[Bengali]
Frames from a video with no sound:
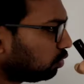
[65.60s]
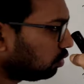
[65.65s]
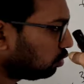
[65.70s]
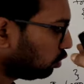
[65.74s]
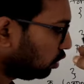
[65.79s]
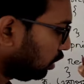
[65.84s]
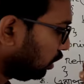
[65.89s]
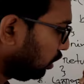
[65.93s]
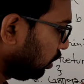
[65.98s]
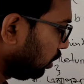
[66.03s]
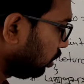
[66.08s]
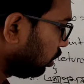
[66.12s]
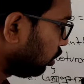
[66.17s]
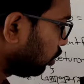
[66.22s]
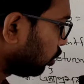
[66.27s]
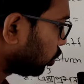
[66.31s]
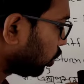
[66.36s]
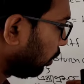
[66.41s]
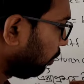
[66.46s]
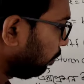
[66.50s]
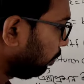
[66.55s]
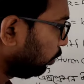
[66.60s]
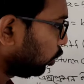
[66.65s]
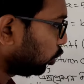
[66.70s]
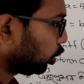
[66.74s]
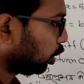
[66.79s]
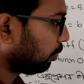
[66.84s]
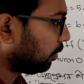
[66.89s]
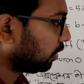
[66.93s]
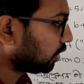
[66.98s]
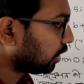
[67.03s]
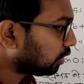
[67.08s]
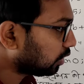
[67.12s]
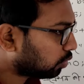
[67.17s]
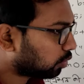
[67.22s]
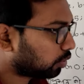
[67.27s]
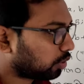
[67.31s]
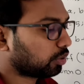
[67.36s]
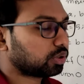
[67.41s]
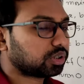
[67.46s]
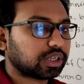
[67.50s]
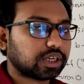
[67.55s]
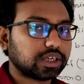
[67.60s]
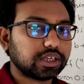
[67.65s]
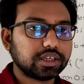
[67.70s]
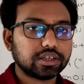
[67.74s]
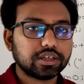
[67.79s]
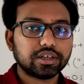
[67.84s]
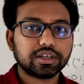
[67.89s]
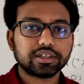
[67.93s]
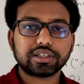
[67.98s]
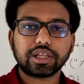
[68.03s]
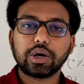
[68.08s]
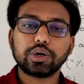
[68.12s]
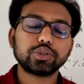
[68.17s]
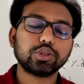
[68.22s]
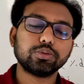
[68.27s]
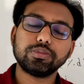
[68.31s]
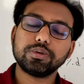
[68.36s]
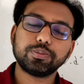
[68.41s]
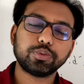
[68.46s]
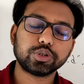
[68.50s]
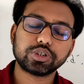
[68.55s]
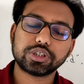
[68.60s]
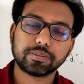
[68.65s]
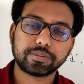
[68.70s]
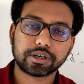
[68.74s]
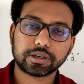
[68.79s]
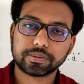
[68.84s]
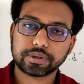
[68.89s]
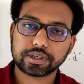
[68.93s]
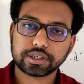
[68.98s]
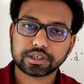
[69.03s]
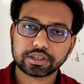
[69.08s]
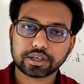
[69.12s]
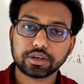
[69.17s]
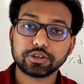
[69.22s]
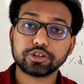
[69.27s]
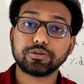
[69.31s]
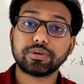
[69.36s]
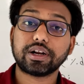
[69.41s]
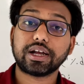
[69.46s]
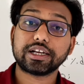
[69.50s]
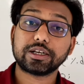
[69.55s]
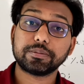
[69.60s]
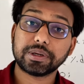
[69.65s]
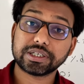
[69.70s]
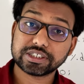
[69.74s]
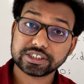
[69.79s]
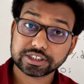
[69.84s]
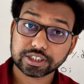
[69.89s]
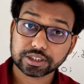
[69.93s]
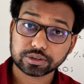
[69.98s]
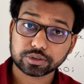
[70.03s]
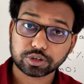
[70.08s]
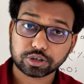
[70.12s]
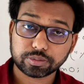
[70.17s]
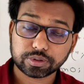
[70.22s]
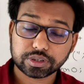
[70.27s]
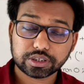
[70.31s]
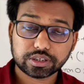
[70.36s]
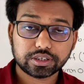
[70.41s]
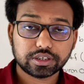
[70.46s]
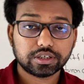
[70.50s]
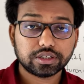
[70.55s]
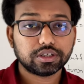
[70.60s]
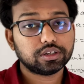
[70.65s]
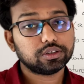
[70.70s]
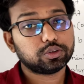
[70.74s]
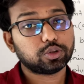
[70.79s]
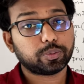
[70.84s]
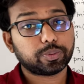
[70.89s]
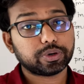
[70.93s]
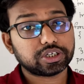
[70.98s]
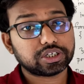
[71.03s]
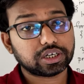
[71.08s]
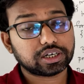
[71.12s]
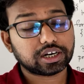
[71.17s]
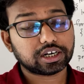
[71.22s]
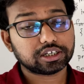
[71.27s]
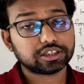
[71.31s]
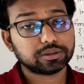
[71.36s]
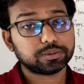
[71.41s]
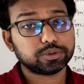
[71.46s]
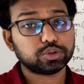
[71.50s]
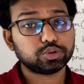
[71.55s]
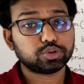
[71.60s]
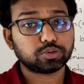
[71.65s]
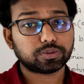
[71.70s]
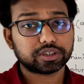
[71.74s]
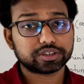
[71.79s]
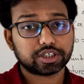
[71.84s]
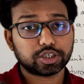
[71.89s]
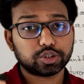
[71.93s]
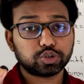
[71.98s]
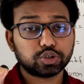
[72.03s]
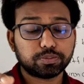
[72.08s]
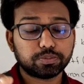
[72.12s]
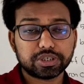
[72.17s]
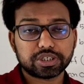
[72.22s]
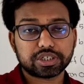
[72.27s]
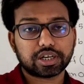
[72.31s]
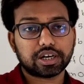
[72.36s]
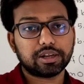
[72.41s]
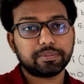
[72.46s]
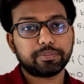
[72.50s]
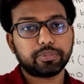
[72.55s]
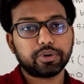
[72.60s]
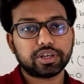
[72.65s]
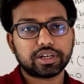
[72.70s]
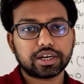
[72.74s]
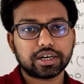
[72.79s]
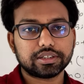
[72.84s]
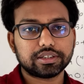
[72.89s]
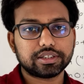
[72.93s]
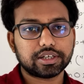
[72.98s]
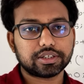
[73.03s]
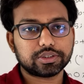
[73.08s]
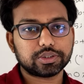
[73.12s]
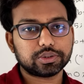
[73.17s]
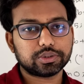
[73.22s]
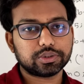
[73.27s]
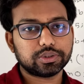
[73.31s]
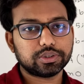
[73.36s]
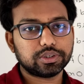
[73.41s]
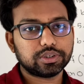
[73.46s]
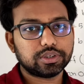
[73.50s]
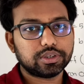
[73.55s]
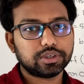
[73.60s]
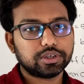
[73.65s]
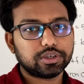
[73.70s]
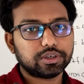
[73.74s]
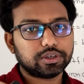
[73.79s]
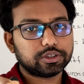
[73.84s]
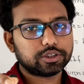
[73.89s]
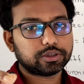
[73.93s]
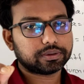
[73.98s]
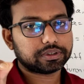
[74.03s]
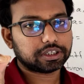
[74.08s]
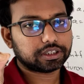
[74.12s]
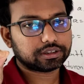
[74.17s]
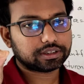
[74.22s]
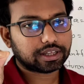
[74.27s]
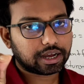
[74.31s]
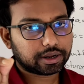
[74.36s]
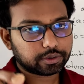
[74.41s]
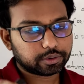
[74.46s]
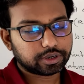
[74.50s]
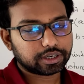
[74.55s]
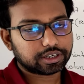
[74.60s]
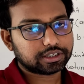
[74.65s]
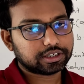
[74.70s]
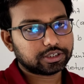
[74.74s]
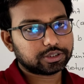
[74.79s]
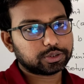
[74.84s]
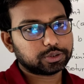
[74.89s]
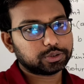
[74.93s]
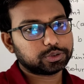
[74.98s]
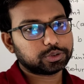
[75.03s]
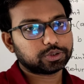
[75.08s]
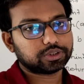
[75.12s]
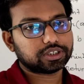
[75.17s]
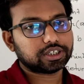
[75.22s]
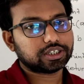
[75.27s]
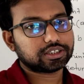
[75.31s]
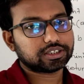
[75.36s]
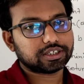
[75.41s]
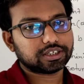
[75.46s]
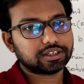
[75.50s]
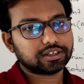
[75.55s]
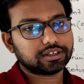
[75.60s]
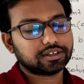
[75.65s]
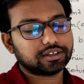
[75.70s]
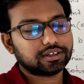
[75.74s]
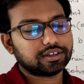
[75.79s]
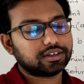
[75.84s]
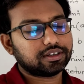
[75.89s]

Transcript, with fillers: এখন যদি সম্পূর্ণ সমাধান করেও দেই তাও তুমি বুঝতে পারবে না কারণ তোমার আগে বেসিক জানতে হবে তো প্রেশিক্ষার্থী শিক্ষার্থী বিন্দু তোমরা যারা চব্বিশ সালের পরীক্ষার্থী আছো তোমাদের দারুণ একটি সুযোগ দিয়েছি